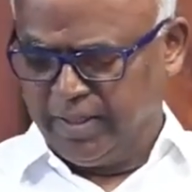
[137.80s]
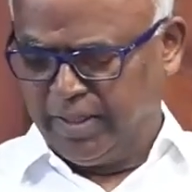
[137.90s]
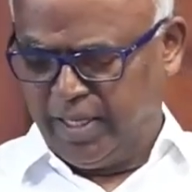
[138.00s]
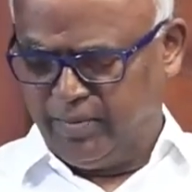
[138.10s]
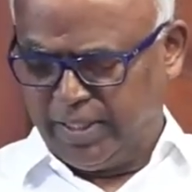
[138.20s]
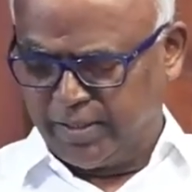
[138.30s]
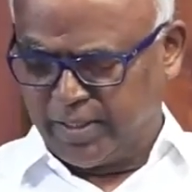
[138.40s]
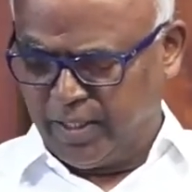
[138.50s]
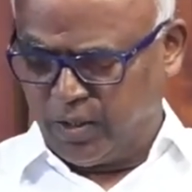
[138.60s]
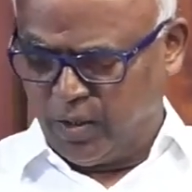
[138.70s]
எந்த
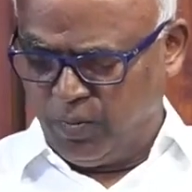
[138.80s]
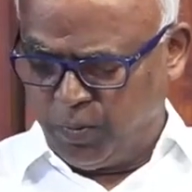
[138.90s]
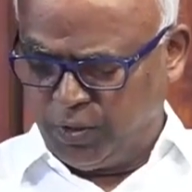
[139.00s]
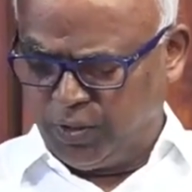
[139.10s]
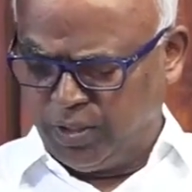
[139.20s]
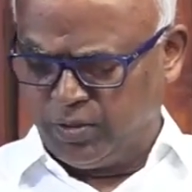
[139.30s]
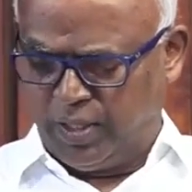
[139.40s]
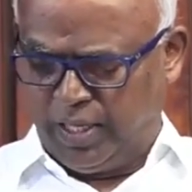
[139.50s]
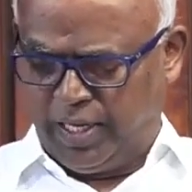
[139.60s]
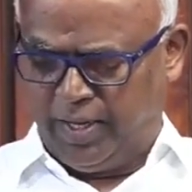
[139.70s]
மனுஷனுக்கும் புத்தி
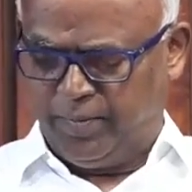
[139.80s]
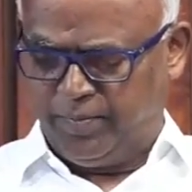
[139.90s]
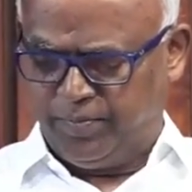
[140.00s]
சொல்லி